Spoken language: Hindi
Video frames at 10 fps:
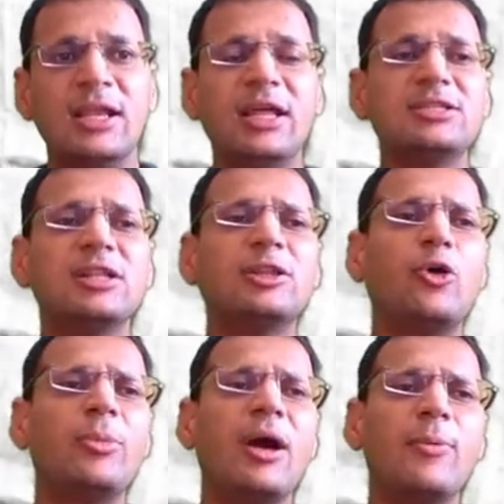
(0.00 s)
ले चलता
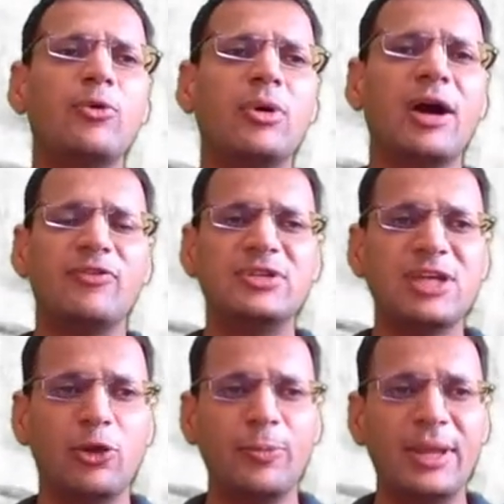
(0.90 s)
हूँ मैं आपको काफ़ी
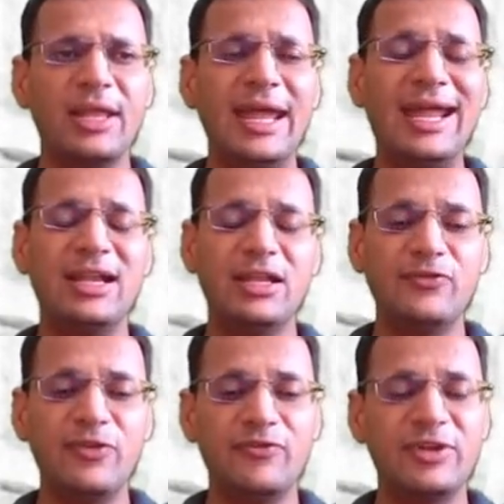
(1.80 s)
सालों पहले
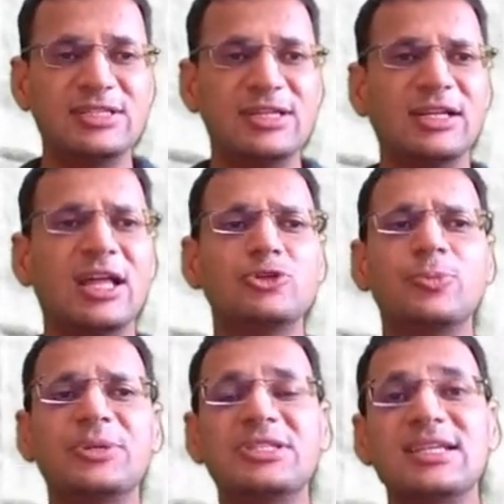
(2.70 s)
1850s
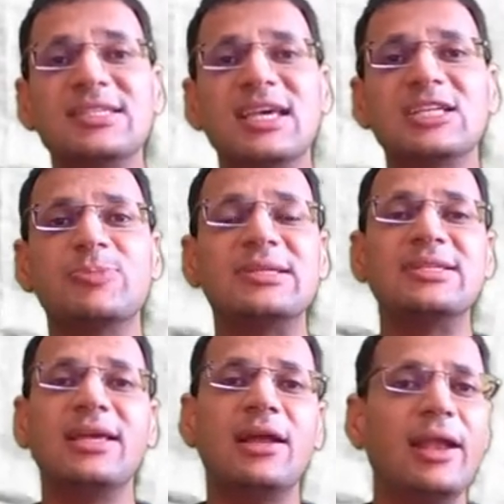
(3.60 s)
1850 के
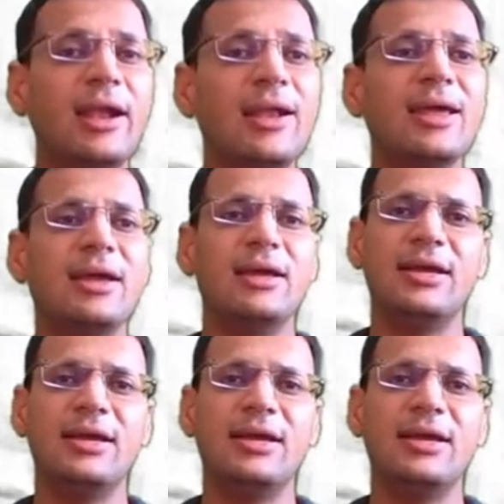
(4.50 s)
आसपास इंग्लैंड के